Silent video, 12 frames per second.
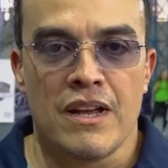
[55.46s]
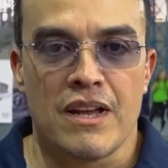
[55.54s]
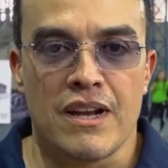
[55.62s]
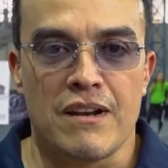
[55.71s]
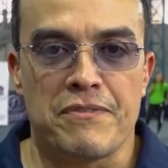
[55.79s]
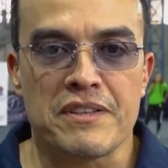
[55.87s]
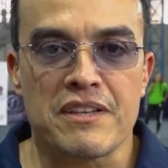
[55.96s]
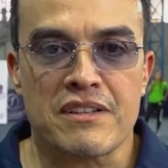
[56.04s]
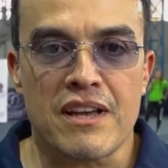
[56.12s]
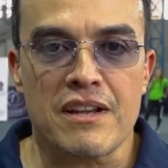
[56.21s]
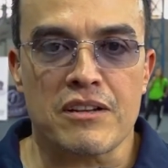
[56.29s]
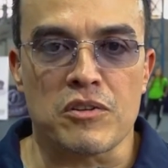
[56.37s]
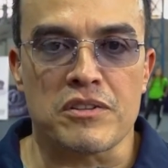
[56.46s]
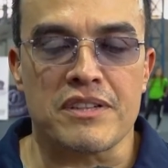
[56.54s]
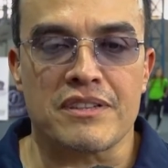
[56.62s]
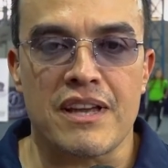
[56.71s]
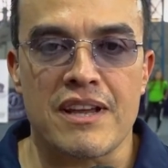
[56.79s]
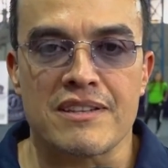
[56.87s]
El Fitness Challenge
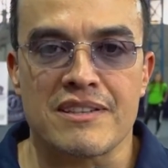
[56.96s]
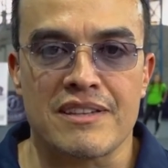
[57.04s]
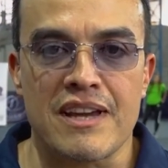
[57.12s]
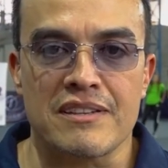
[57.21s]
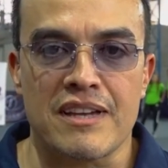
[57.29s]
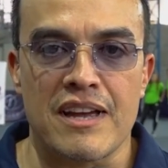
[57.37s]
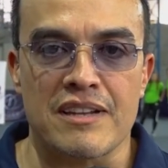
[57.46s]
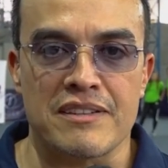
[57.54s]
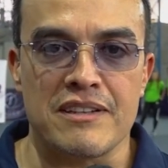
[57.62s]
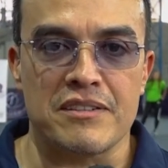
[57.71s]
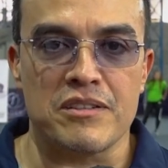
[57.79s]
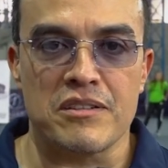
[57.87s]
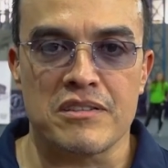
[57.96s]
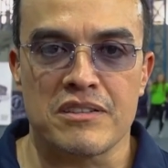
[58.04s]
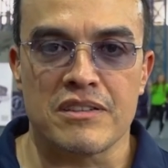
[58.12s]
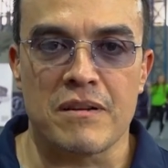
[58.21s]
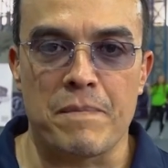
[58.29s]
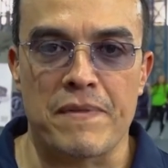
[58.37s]
consiste en seis
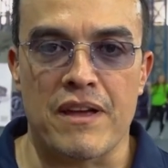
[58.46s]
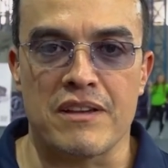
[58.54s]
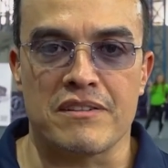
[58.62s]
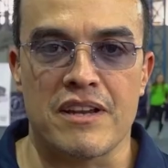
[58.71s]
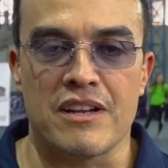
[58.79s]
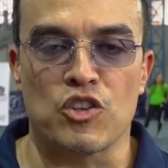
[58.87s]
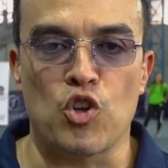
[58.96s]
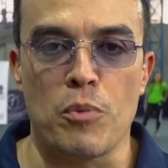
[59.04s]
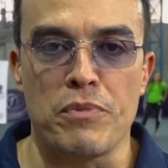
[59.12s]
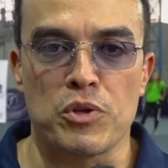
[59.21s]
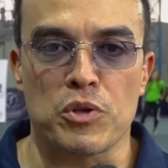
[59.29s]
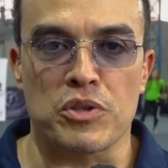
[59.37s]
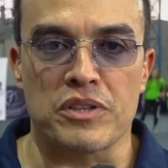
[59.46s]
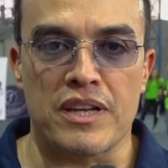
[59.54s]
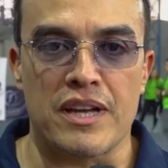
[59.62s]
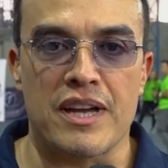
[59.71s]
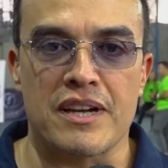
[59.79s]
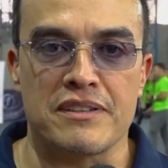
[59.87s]
ejercicios, hacen dos minutos
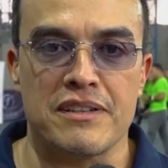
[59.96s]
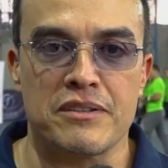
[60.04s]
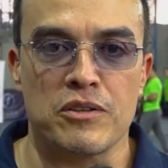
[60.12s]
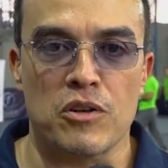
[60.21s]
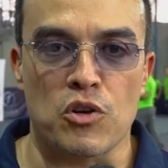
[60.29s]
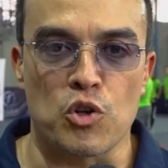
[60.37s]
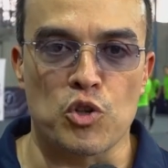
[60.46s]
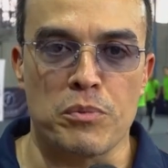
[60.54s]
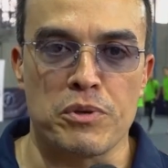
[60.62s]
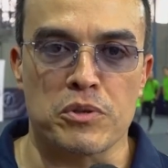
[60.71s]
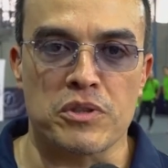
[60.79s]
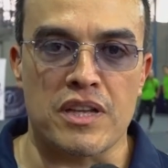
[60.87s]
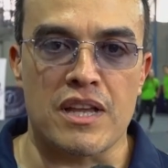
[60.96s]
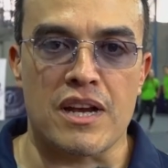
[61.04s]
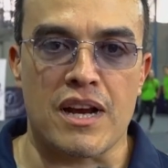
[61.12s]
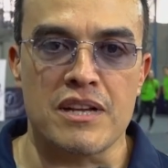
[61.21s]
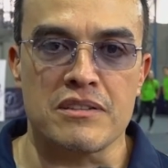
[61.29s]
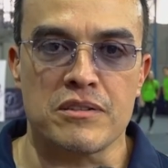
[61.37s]
de ejercicio con dos minutos de
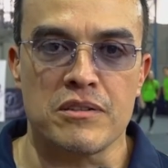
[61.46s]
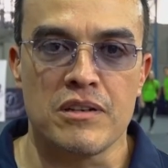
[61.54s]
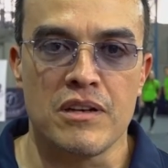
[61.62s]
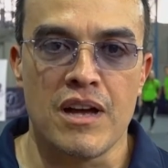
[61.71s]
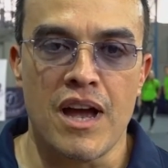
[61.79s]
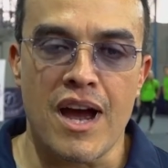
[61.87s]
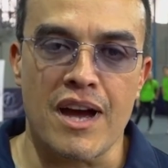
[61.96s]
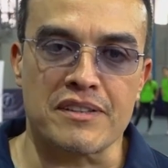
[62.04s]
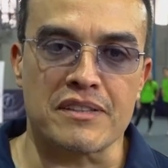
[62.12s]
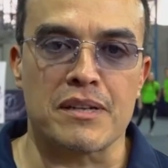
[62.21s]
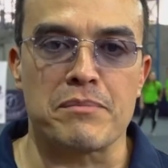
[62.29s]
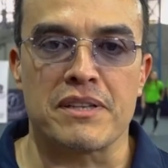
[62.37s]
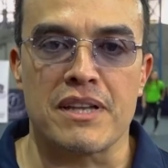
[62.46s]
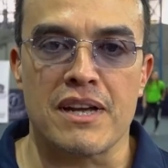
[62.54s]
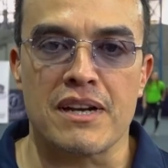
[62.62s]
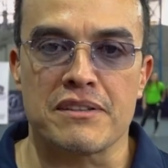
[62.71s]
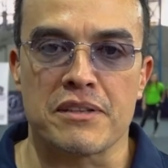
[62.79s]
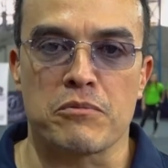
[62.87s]
descanso hasta
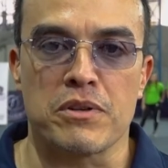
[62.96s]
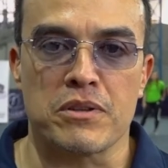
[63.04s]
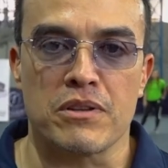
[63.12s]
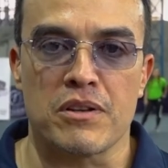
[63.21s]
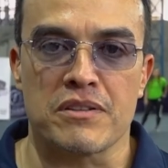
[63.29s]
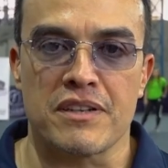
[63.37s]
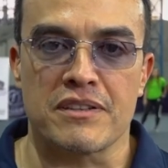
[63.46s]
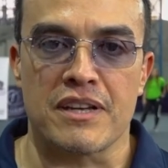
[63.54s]
terminar el circuito de los seis